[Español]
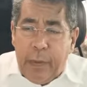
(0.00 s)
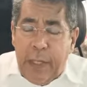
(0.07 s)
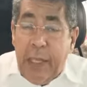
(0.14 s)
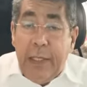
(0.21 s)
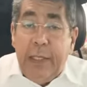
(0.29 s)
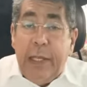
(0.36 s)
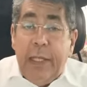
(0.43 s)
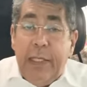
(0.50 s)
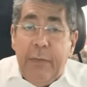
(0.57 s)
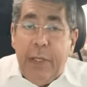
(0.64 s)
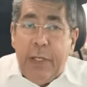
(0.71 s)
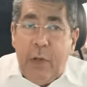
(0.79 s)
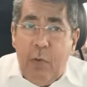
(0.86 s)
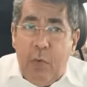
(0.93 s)
Es
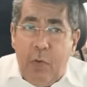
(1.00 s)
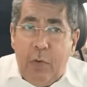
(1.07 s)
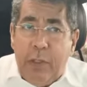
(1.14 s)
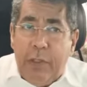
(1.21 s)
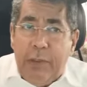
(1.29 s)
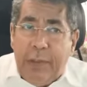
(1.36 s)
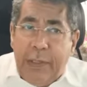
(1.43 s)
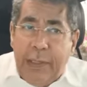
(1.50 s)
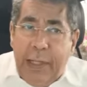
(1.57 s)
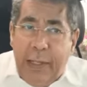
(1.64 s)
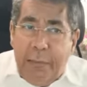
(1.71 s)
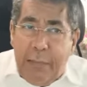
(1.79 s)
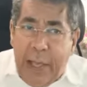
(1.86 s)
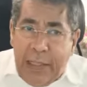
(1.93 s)
increíble cómo
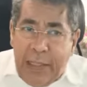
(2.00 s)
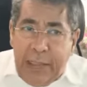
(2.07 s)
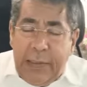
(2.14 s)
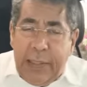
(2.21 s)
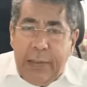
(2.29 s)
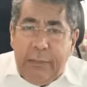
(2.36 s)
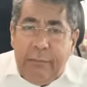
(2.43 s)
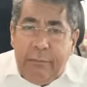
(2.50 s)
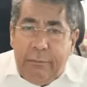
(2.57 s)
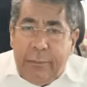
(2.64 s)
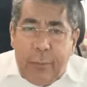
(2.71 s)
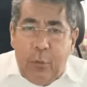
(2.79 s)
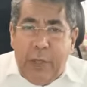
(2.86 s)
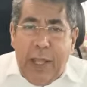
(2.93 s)
el país en
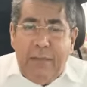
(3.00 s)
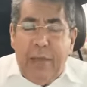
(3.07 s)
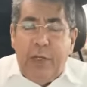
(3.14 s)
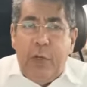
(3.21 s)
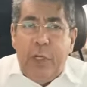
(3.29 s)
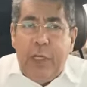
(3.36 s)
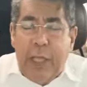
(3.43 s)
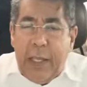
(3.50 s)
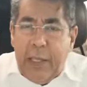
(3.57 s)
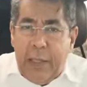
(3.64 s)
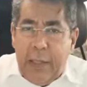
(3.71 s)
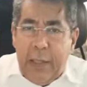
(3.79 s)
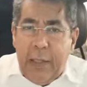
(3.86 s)
su gran mayoría,